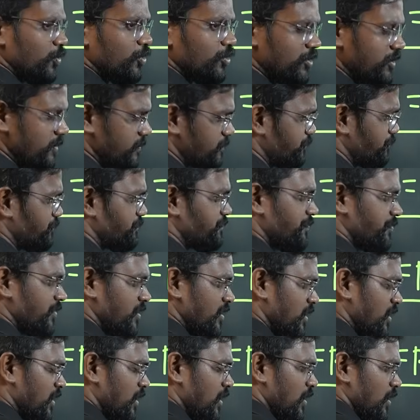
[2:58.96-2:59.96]
ஸ்மூத்
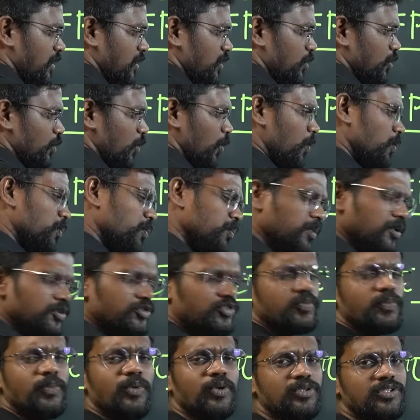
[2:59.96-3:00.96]
ரொம்ப
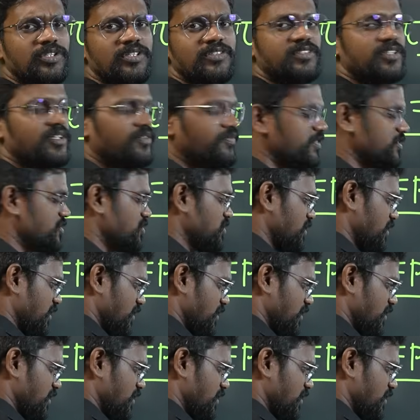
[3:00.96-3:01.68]
ஸ்மூத் சர்ஃபேஸ்